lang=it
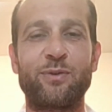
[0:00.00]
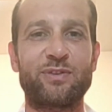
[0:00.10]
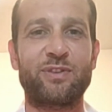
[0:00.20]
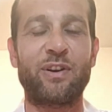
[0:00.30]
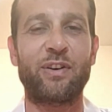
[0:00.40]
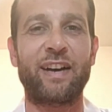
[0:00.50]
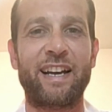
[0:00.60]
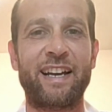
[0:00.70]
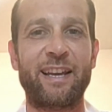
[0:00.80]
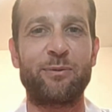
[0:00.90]
uno
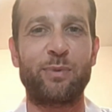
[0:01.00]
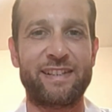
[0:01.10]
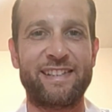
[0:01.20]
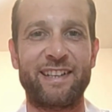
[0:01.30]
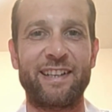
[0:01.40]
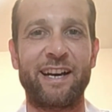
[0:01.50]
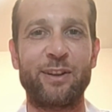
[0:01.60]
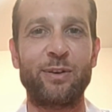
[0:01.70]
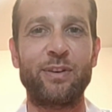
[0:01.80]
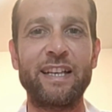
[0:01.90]
slogan anche un po'
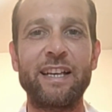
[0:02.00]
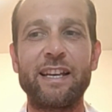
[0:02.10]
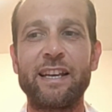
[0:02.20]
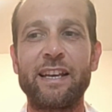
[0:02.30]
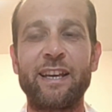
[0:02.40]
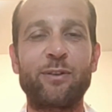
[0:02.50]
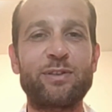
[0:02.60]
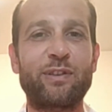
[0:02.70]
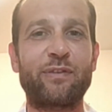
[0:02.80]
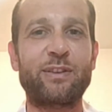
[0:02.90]
azzardato e
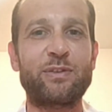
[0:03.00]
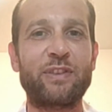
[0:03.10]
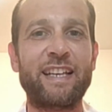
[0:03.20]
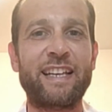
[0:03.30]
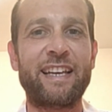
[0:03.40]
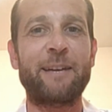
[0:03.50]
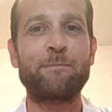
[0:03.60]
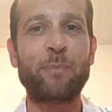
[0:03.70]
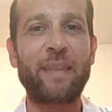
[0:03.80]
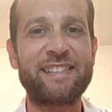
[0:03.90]
questo ha fatto sì
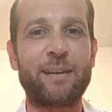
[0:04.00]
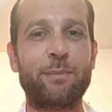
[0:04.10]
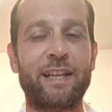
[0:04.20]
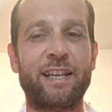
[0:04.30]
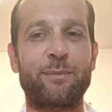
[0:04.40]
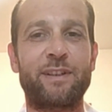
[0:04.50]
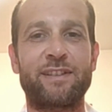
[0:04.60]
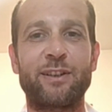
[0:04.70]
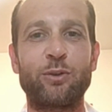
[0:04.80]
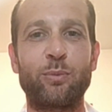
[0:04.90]
che si
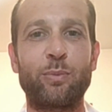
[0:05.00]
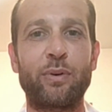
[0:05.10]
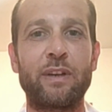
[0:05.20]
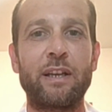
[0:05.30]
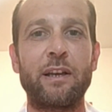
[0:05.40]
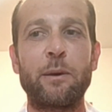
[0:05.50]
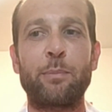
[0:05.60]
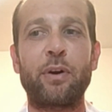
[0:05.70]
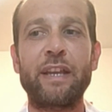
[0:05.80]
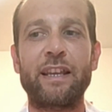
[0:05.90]
amalgamasse il gruppo.
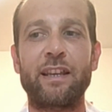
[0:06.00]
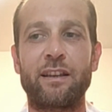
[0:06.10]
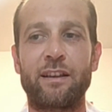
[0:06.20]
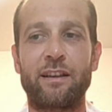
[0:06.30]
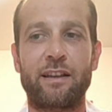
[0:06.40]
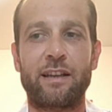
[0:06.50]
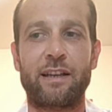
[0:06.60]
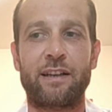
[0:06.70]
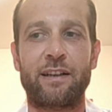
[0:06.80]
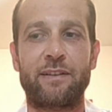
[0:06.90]
Poi
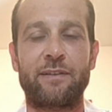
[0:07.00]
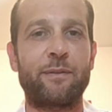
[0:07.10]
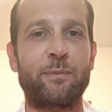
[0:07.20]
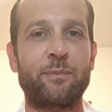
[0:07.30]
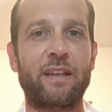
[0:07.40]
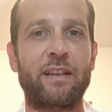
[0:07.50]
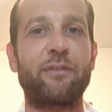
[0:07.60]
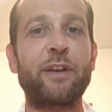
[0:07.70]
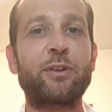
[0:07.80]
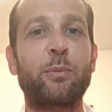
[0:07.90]
la,
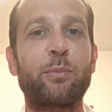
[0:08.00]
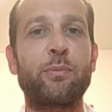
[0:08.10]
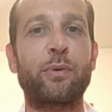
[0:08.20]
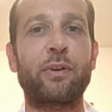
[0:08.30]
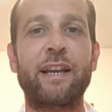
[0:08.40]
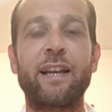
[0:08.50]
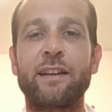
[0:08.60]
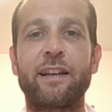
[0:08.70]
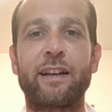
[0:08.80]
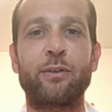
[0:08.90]
il fatto più
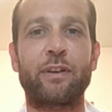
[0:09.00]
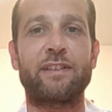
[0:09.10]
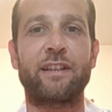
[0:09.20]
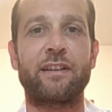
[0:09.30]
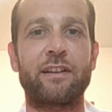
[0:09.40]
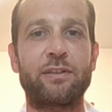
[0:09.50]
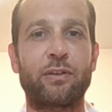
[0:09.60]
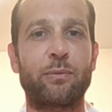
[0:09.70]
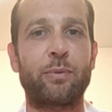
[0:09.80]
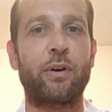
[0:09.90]
importante credo che sia
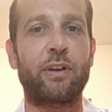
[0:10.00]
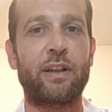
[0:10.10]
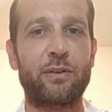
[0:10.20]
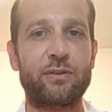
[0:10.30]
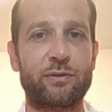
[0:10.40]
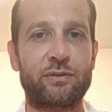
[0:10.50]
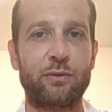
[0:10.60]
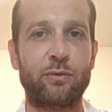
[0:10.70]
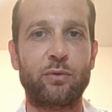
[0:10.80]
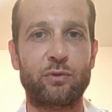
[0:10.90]
intrinseco un po' nel nostro
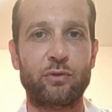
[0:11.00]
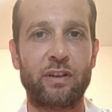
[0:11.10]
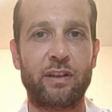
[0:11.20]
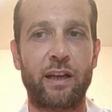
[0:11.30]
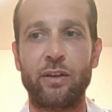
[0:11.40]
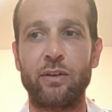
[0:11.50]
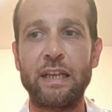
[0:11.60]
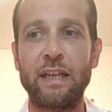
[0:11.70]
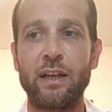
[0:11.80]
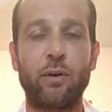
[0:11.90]
statuto societario,
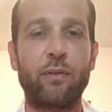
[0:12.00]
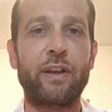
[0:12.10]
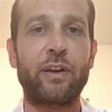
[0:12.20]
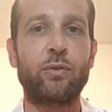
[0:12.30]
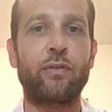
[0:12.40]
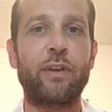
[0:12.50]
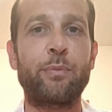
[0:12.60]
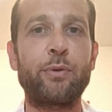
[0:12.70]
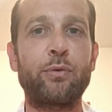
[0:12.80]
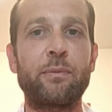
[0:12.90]
ovvero
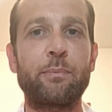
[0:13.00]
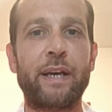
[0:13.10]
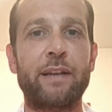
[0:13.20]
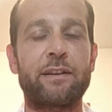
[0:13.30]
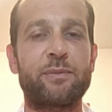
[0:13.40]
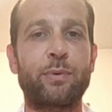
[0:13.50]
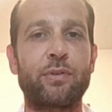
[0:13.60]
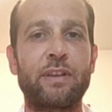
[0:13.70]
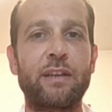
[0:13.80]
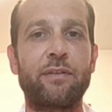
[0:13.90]
dove più impianti
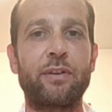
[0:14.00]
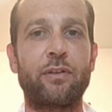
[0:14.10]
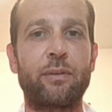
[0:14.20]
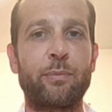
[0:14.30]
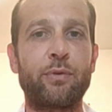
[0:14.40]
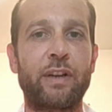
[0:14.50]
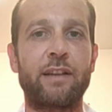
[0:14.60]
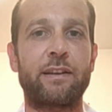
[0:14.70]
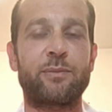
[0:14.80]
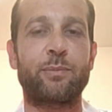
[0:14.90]
sportivi, dove più
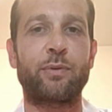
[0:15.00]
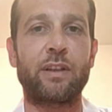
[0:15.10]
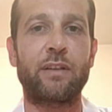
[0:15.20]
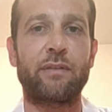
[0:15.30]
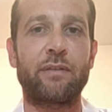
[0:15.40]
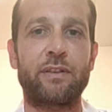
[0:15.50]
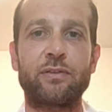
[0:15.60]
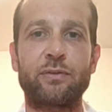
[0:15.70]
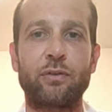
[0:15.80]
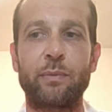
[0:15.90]
realtà sportive si
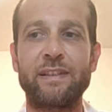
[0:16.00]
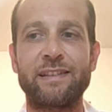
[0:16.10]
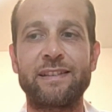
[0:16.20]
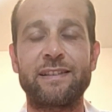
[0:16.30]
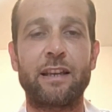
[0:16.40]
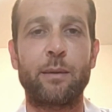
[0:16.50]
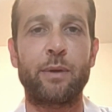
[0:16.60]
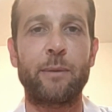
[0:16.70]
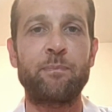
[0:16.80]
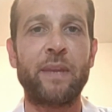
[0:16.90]
sono messe
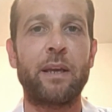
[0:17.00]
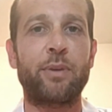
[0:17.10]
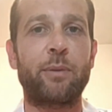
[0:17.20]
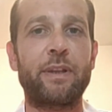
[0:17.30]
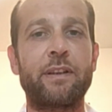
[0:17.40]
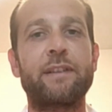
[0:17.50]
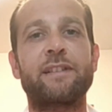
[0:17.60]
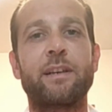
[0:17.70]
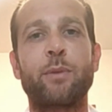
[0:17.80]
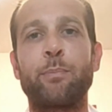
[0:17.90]
insieme per mettere
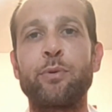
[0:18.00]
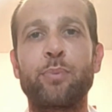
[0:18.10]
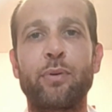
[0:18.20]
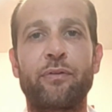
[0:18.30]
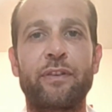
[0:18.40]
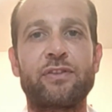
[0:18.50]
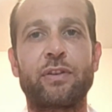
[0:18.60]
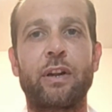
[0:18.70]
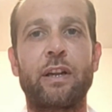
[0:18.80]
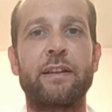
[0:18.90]
insieme più
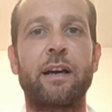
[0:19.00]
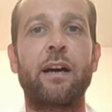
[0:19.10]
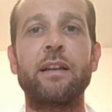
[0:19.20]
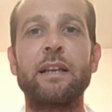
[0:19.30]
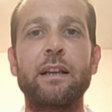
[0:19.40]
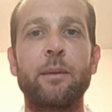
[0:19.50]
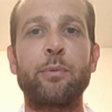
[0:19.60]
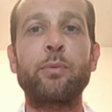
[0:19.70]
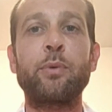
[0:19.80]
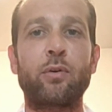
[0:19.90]
professionalità
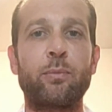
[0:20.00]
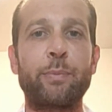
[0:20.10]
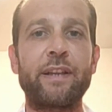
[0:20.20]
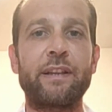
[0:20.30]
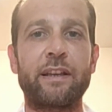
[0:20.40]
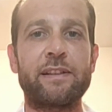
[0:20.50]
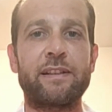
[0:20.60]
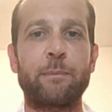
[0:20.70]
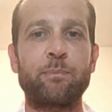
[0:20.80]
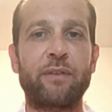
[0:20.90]
più
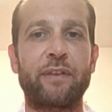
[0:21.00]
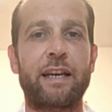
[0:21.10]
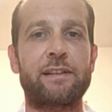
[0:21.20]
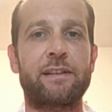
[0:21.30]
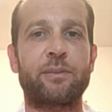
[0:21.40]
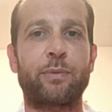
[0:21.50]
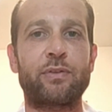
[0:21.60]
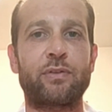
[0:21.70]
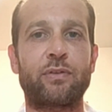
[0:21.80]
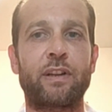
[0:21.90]
competenze. In Fragazia si
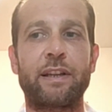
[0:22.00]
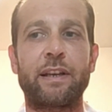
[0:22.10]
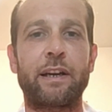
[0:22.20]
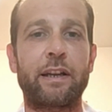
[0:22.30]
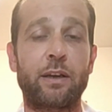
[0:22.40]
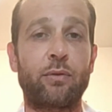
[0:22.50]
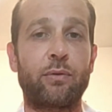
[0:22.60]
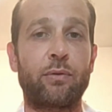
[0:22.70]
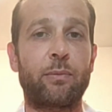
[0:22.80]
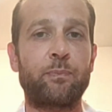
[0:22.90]
possono allenare
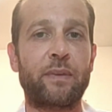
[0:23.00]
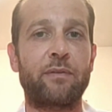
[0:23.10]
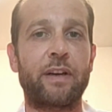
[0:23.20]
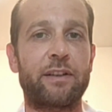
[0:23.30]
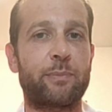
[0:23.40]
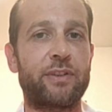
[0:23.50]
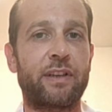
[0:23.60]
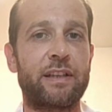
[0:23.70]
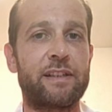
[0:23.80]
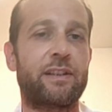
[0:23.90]
con vari
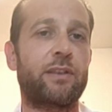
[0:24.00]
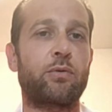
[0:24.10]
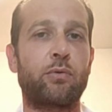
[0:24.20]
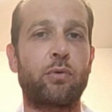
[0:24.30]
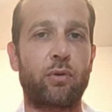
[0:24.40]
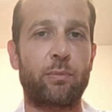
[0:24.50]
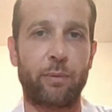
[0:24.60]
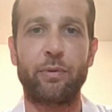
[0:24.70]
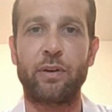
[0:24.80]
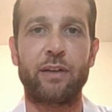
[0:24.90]
specialisti, ognuno con il
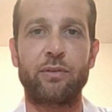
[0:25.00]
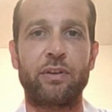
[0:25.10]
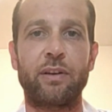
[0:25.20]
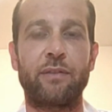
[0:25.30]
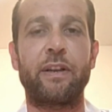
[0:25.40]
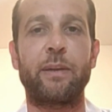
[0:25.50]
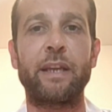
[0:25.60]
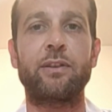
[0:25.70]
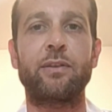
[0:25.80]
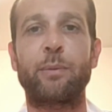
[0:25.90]
proprio allenatore di
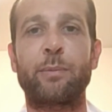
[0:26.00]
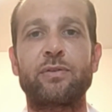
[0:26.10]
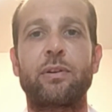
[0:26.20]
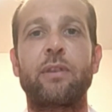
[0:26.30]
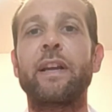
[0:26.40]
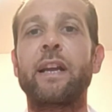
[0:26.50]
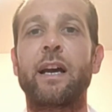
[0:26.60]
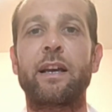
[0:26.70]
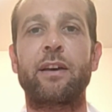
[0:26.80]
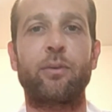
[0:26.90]
riferimento, ma possono avere
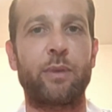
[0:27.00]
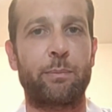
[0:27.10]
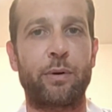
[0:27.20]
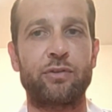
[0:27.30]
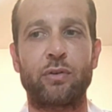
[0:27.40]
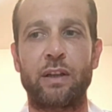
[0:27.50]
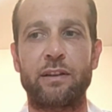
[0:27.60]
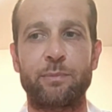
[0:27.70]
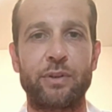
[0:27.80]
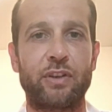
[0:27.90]
anche come appoggio
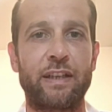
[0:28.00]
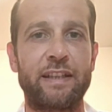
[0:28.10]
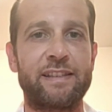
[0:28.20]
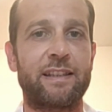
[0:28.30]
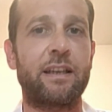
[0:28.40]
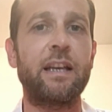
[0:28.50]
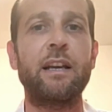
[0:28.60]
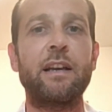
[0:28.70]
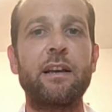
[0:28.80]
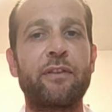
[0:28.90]
altri specialisti,
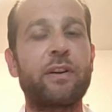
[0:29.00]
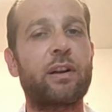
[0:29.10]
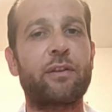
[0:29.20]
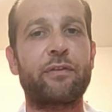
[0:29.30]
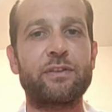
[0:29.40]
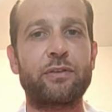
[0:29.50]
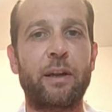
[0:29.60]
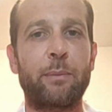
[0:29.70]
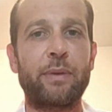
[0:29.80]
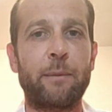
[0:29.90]
fino alla
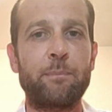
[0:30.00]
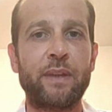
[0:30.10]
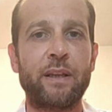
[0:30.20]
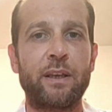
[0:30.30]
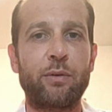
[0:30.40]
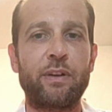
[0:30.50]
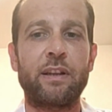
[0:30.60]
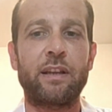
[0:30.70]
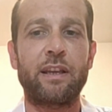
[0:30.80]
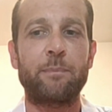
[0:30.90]
fisioterapia.
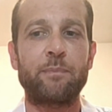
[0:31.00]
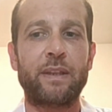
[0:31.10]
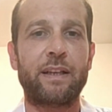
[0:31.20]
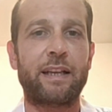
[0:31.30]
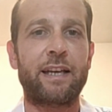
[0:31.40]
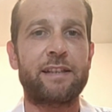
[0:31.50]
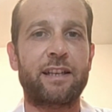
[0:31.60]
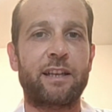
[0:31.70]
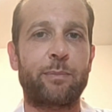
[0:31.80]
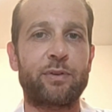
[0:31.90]
Quindi eh, ragazzi
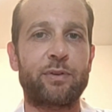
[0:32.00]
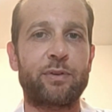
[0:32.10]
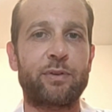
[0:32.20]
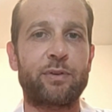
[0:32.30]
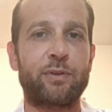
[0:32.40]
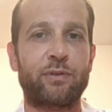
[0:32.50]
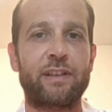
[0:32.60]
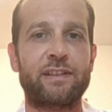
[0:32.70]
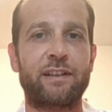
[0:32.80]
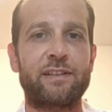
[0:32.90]
che possono essere
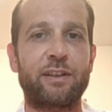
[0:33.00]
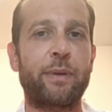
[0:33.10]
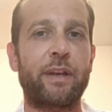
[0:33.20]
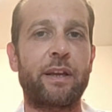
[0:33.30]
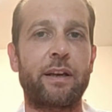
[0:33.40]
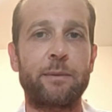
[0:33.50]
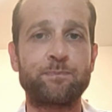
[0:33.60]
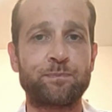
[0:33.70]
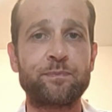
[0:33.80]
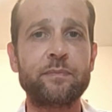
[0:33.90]
seguiti per